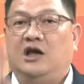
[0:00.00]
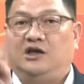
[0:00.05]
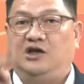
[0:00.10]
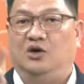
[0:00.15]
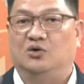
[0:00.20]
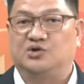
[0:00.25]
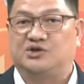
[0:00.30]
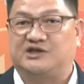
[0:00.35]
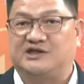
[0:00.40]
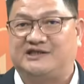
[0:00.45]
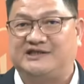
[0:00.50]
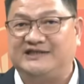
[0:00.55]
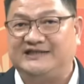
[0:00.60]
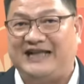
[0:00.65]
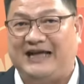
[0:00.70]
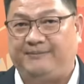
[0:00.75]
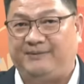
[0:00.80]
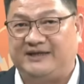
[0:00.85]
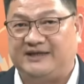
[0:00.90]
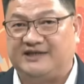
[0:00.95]
用十四
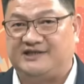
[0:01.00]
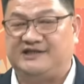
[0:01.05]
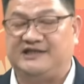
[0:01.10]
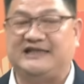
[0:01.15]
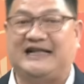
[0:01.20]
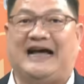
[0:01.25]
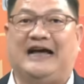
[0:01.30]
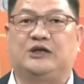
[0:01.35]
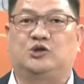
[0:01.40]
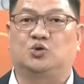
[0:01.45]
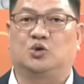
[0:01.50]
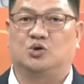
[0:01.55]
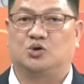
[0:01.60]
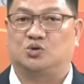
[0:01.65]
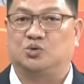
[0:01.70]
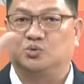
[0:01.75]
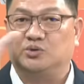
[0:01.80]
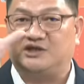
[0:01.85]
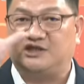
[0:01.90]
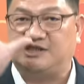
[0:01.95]
纳米的机台做
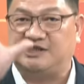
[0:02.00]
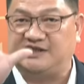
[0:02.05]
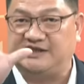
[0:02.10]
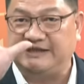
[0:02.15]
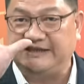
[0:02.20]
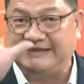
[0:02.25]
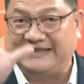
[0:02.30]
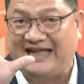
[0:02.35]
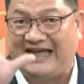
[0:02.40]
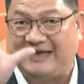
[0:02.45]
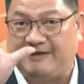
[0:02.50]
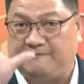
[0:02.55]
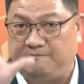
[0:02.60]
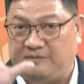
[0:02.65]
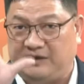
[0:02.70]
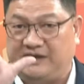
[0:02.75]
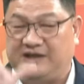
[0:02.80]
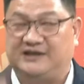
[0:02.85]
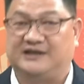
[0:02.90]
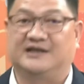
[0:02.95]
出七纳
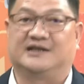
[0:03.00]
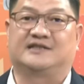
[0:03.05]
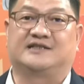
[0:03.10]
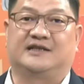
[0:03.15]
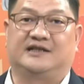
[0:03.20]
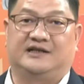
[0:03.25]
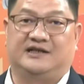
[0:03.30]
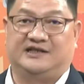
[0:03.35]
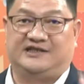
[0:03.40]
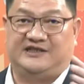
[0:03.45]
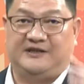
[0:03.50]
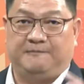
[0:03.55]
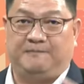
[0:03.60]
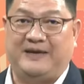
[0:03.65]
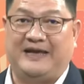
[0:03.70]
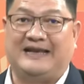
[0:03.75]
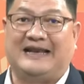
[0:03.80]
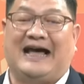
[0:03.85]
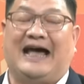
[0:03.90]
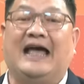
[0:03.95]
米的整个晶
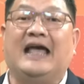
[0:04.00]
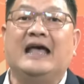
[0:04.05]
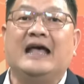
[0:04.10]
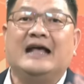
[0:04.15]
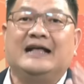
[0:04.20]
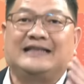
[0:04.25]
片来。